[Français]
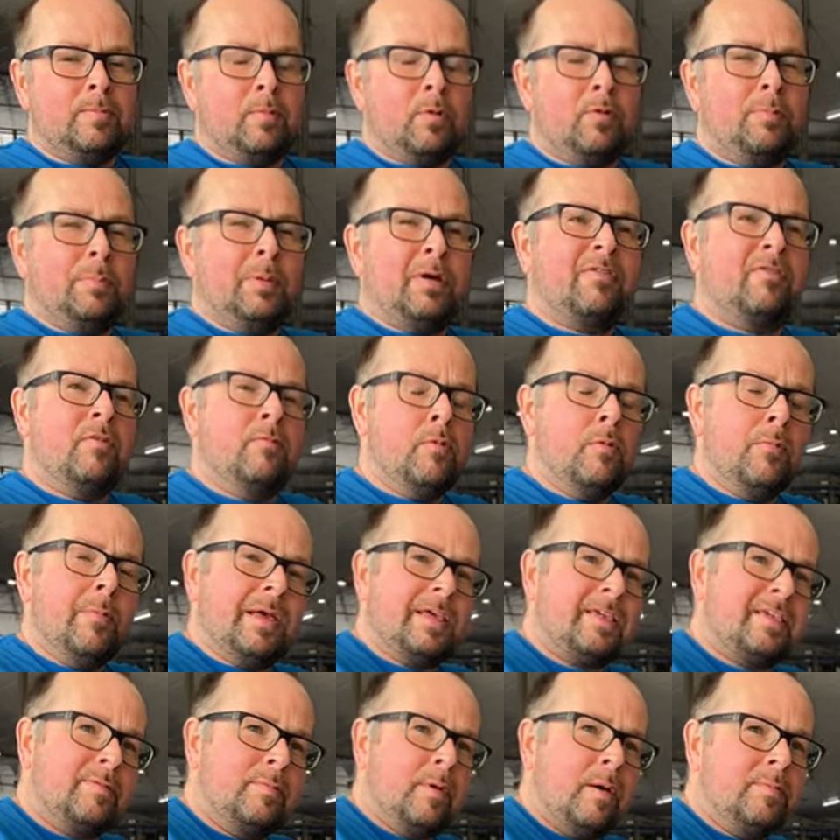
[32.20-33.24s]
dit, pour performer au
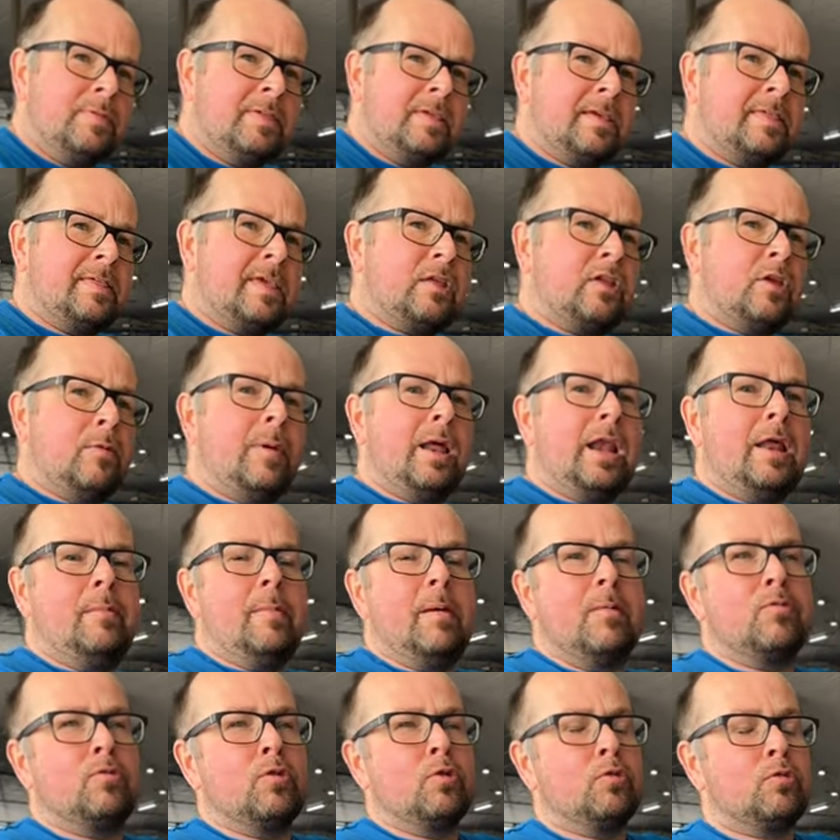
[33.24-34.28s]
maximum, c'est exactement
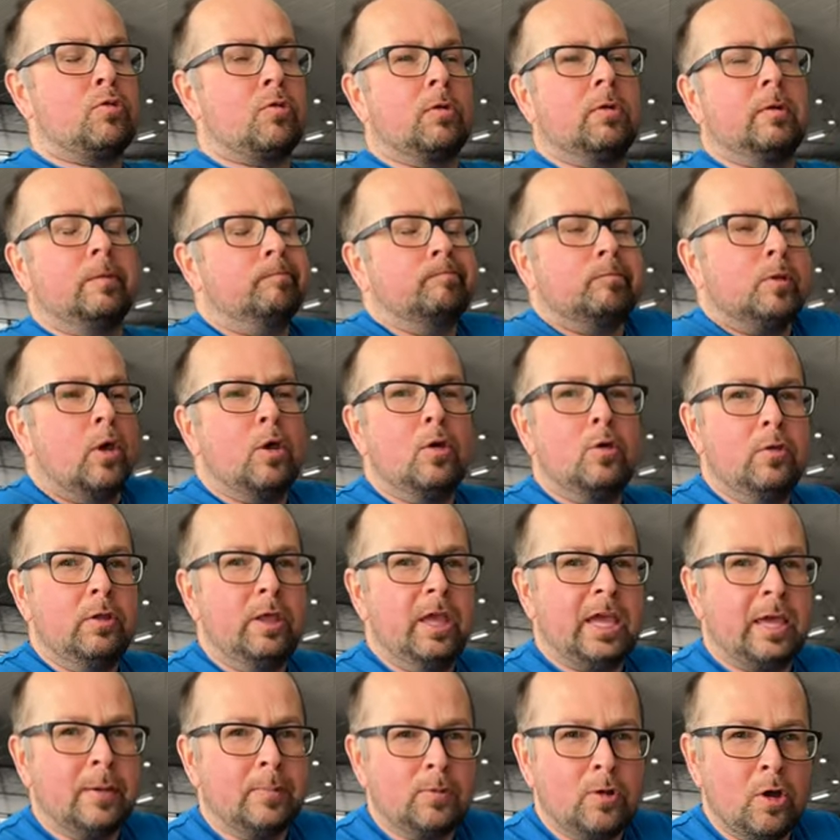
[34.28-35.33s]
la même chose
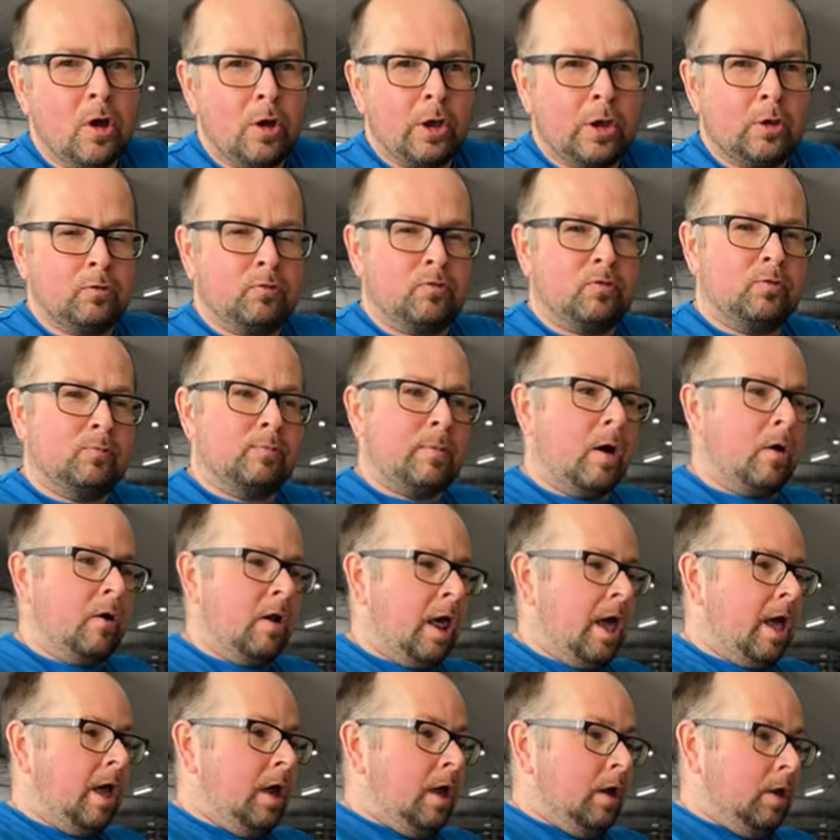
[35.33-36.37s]
qu'une équipe de hockey ou de
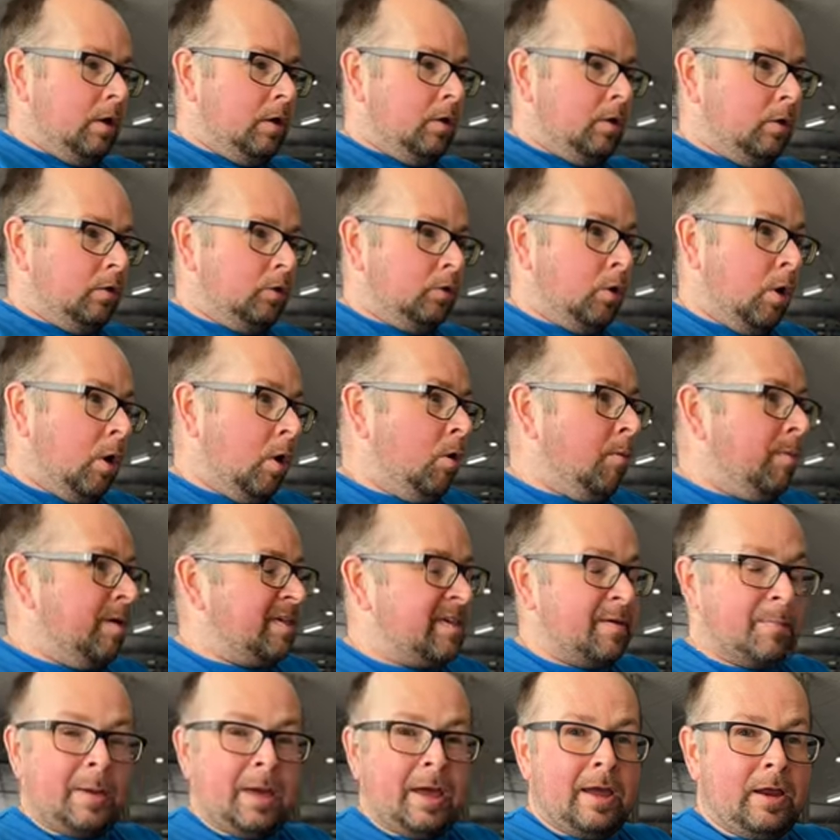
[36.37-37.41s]
football. Euh, de un,
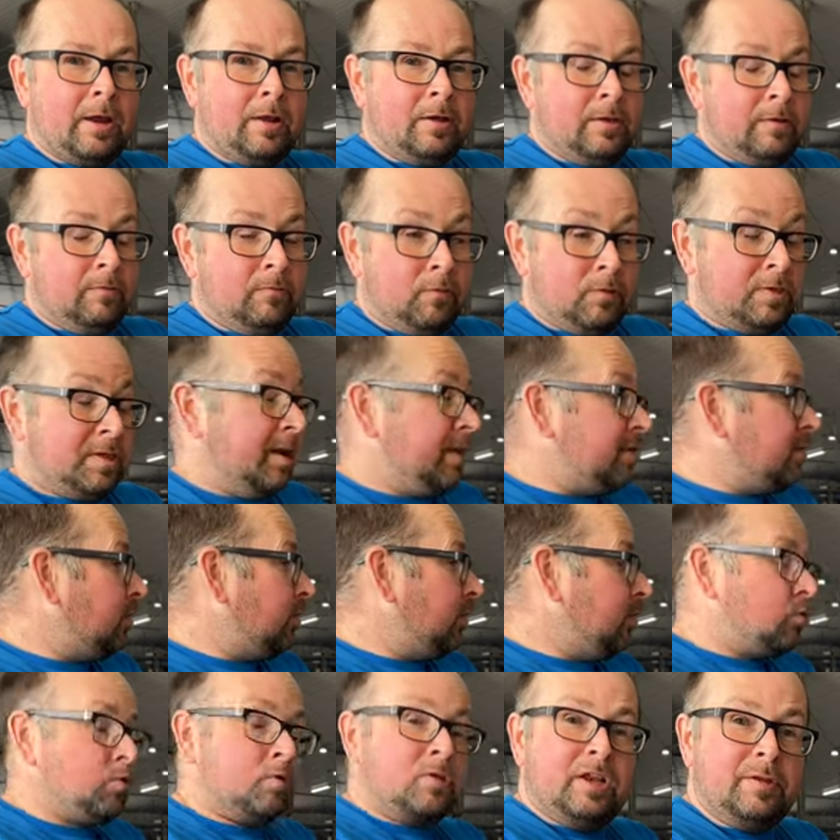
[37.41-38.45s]
ben, ça prend. faut
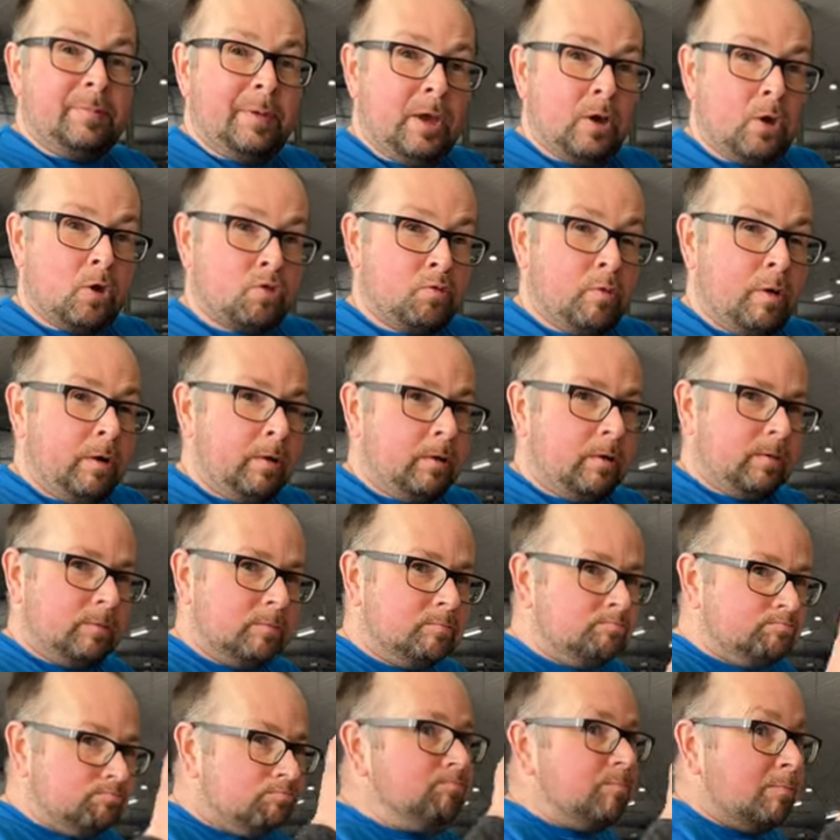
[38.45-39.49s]
sélectionner juste les meilleurs joueurs.
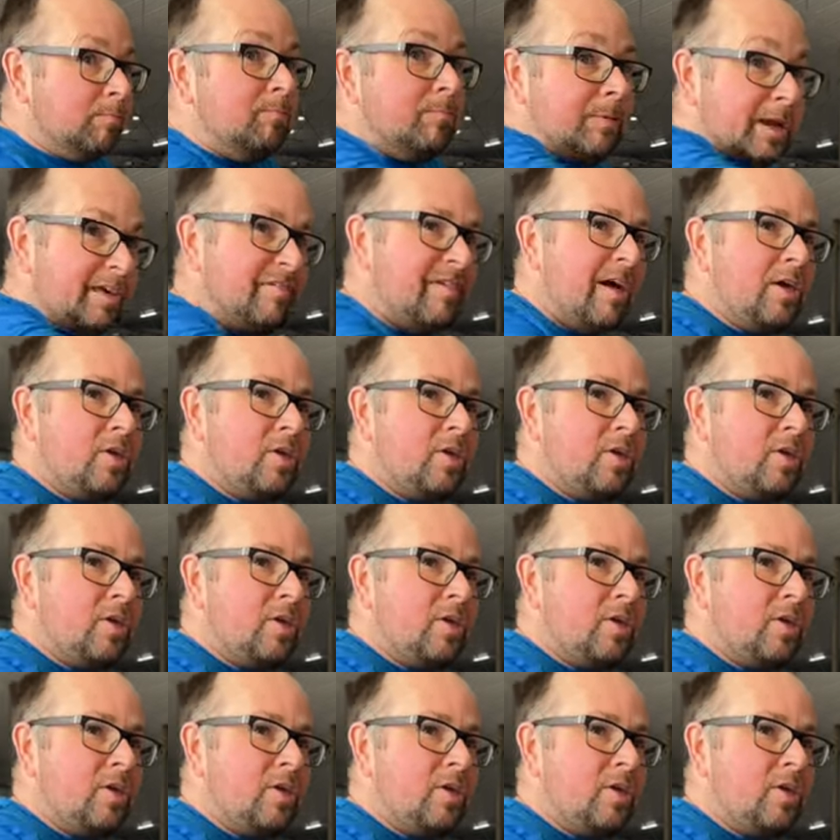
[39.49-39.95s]
Les